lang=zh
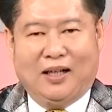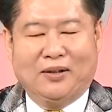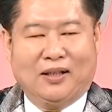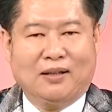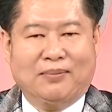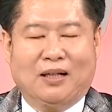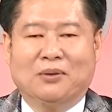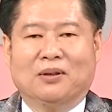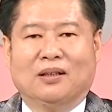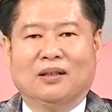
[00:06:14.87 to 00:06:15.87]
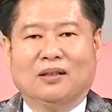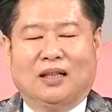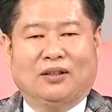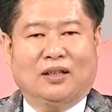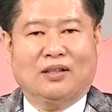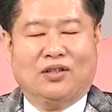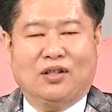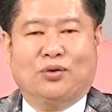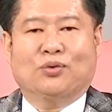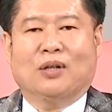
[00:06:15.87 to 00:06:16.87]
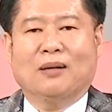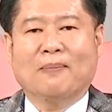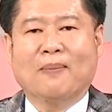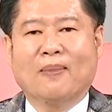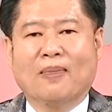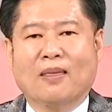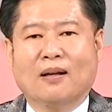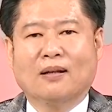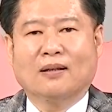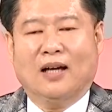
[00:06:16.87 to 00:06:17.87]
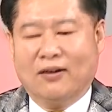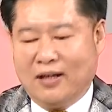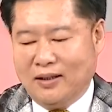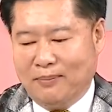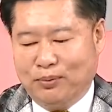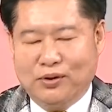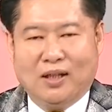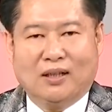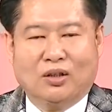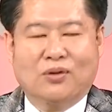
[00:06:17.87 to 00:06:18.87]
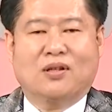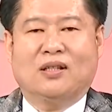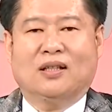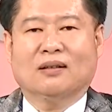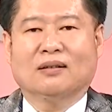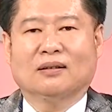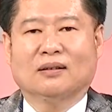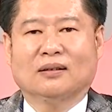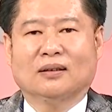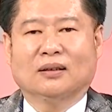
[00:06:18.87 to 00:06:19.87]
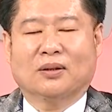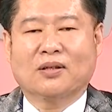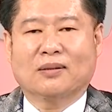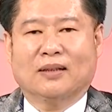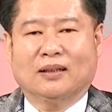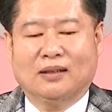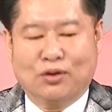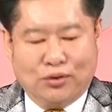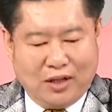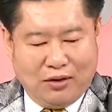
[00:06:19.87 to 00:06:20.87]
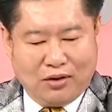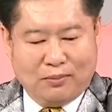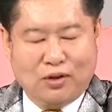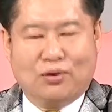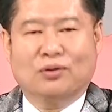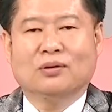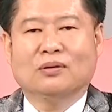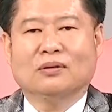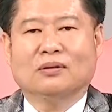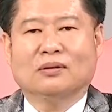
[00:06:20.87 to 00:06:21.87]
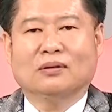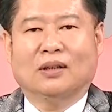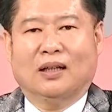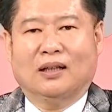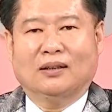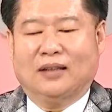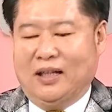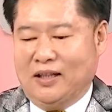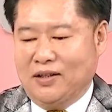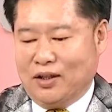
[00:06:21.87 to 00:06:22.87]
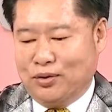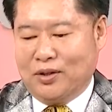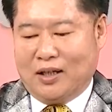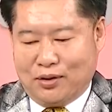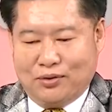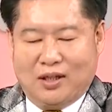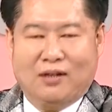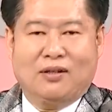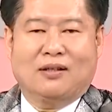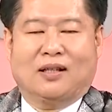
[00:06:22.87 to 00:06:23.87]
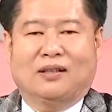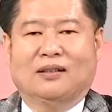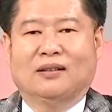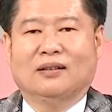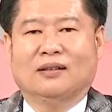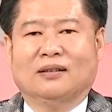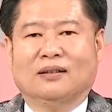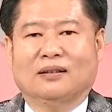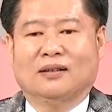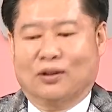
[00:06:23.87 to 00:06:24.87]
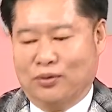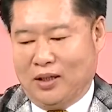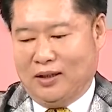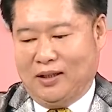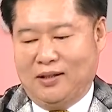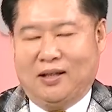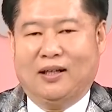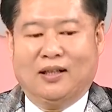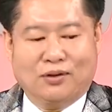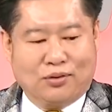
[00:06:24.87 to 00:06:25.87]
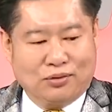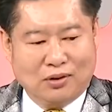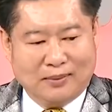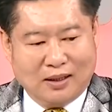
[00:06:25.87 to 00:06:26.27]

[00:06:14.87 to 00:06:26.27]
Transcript: 他有他的把握，他有他的技术啊，他有看的不一样的东西啊，懂意思吗？输家为什么会输？啊，当赢家出场，输家要进场了，股价跌下来他就输了